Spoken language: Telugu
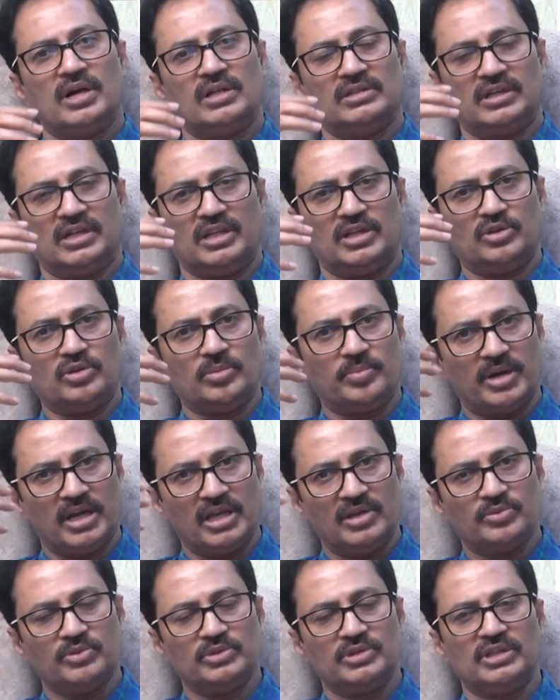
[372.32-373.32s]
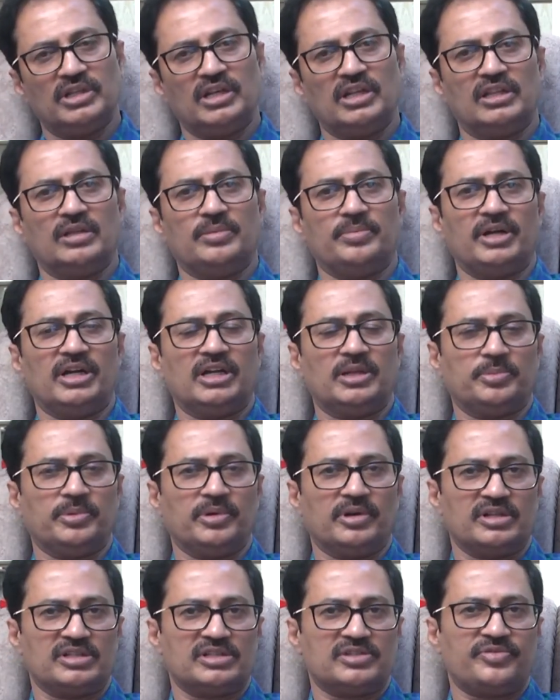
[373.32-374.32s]
అతనికి ఏదో భయం ఉంది లేదా
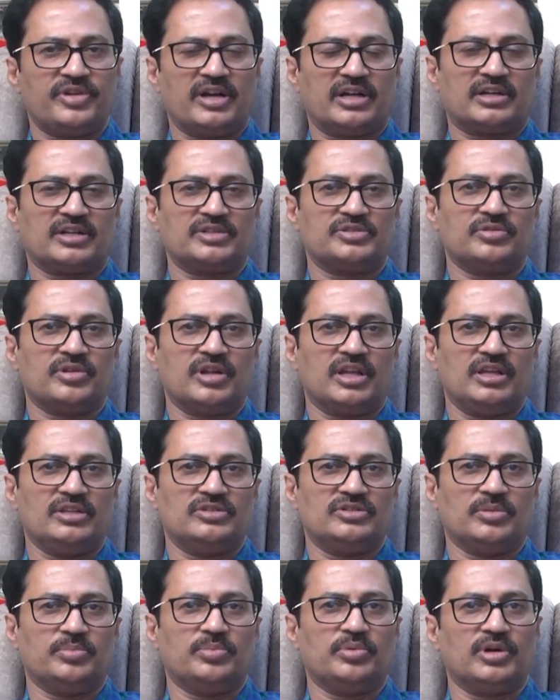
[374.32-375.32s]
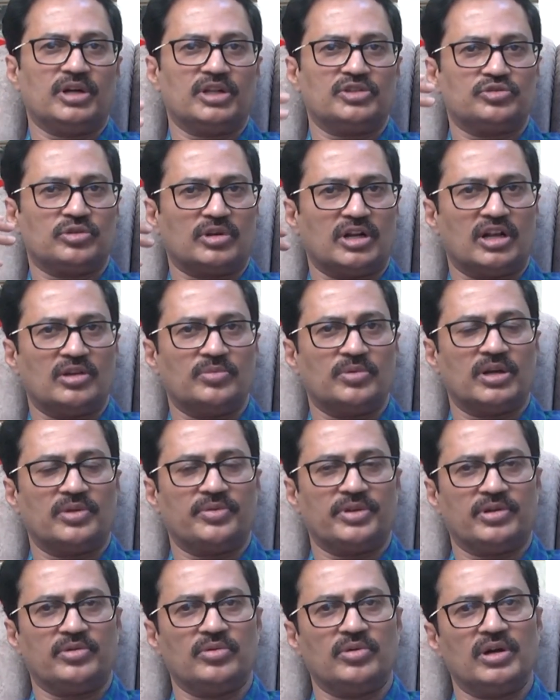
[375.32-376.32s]
మల్టిపుల్ రిస్క్ ఫ్యాక్టర్స్ ఉన్నాయి జబ్బు ఉండొచ్చు అని అనుమానం
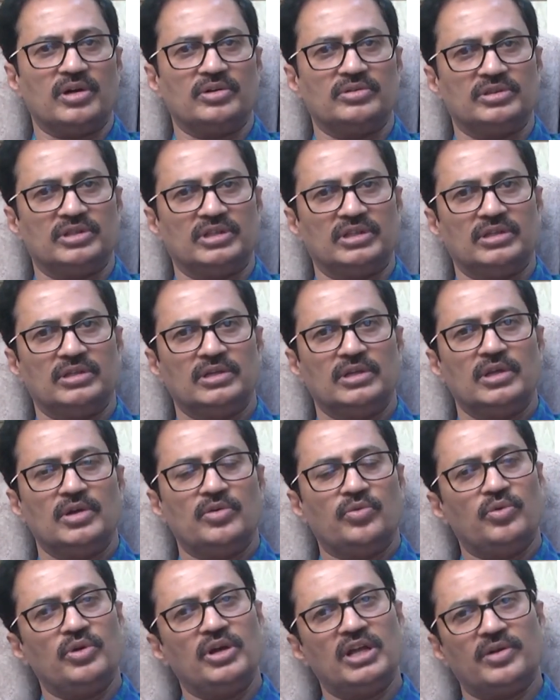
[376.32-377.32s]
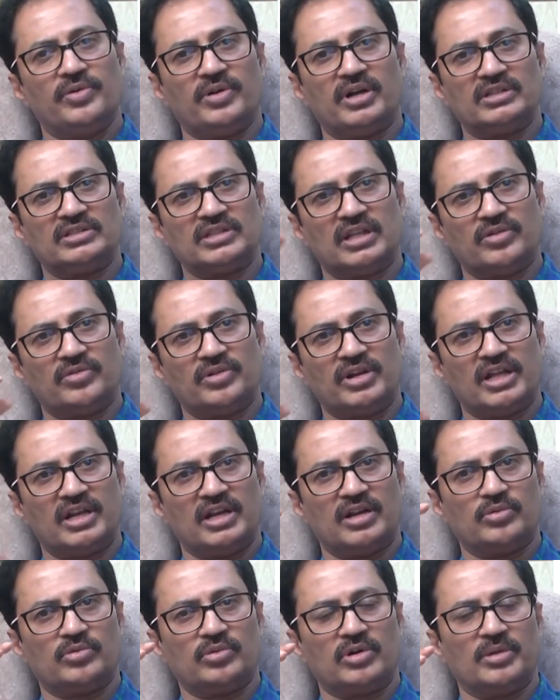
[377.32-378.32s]
ఎక్కువగా ఉంది ఉండే అవకాశాలు
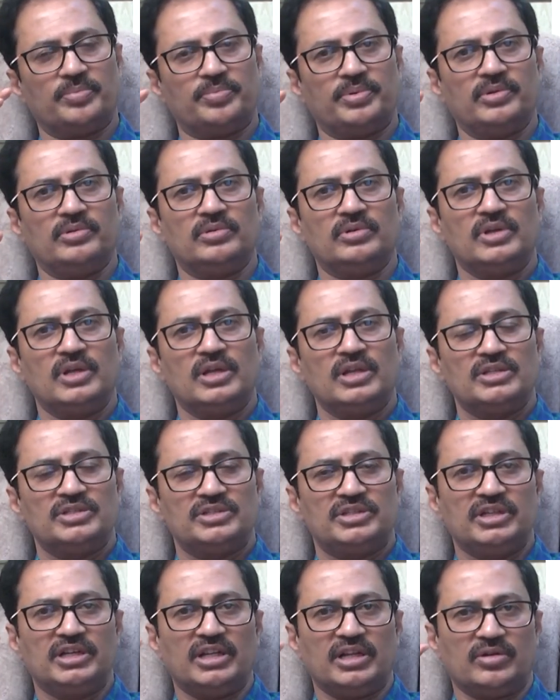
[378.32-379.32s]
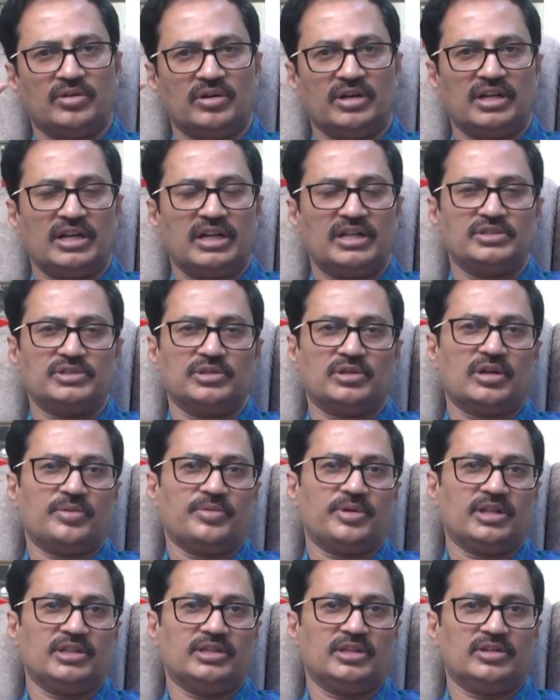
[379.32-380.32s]
ఉన్నాయని అనుకున్నప్పుడు సిటీ కొరనరీ
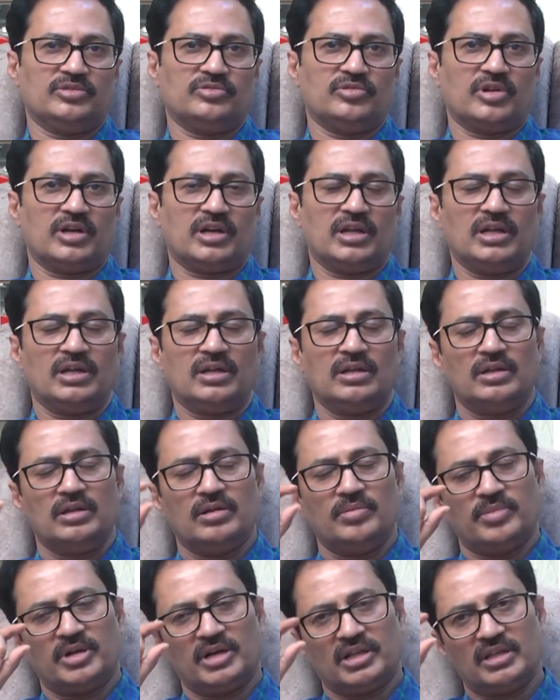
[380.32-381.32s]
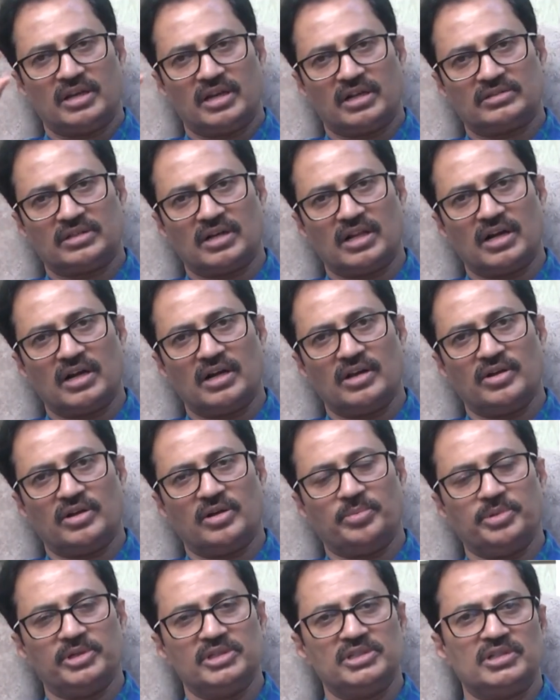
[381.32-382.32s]
యాంజియోగ్రామ్ అనే దాని ద్వారా మనకి రక్తనాళాల
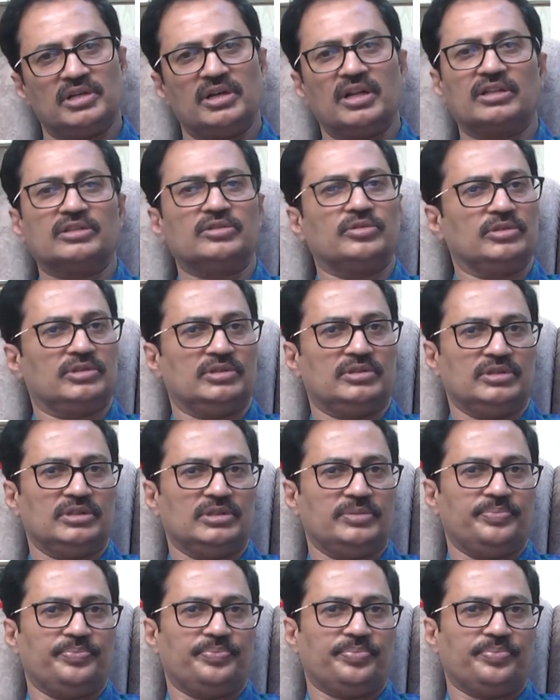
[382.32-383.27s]
యొక్క పొజిషన్ అర్థమవుతుంది